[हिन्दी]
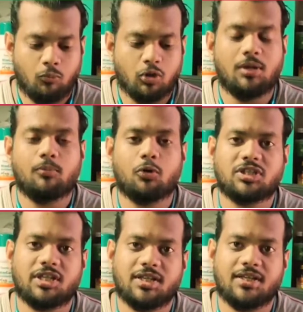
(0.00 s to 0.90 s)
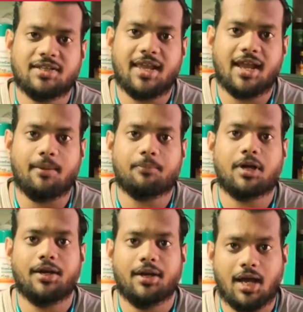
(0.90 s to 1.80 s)
बुकिंग प्रोसेस ऐसा है
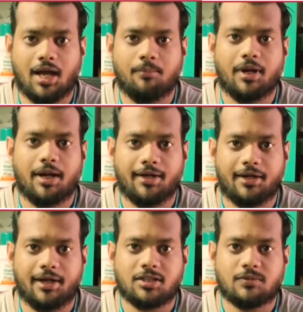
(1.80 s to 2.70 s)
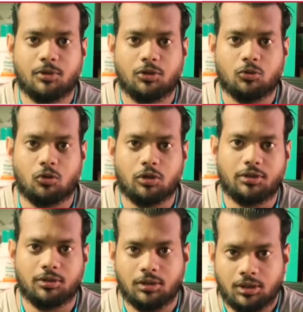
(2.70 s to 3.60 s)
आपका नाम एड्रेस पिन कोड
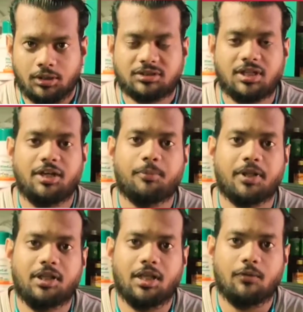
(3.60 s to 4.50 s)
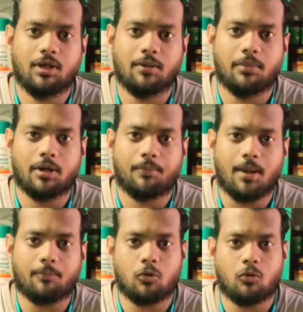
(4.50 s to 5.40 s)
स्क्रीन पे दिए हुए नंबर पे
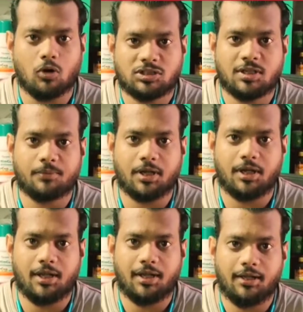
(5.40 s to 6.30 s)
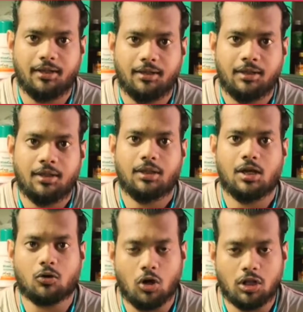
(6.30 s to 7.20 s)
आपको व्हाट्सअप करना है या
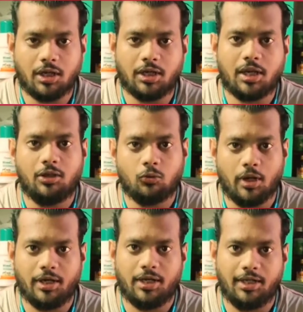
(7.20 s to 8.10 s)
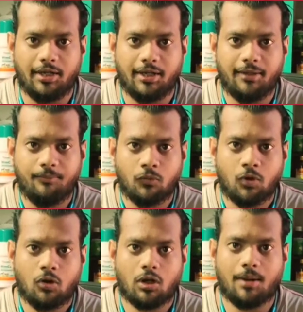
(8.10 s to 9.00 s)
कॉल करके इंक्वायरी लेना है
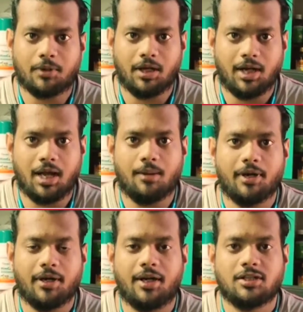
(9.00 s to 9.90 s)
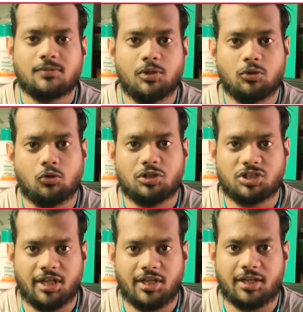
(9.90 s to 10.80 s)
और आपका नाम एड्रेस पिन कोड
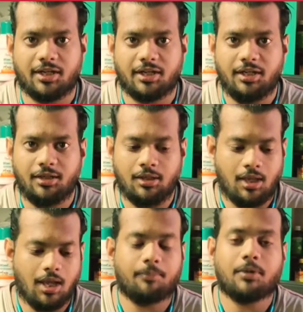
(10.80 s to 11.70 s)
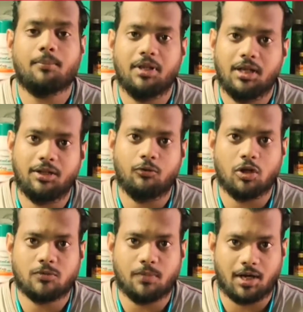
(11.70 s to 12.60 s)
शेयर करके आपका बिल
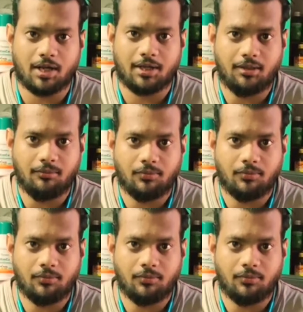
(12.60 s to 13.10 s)
इन्वॉइस बना के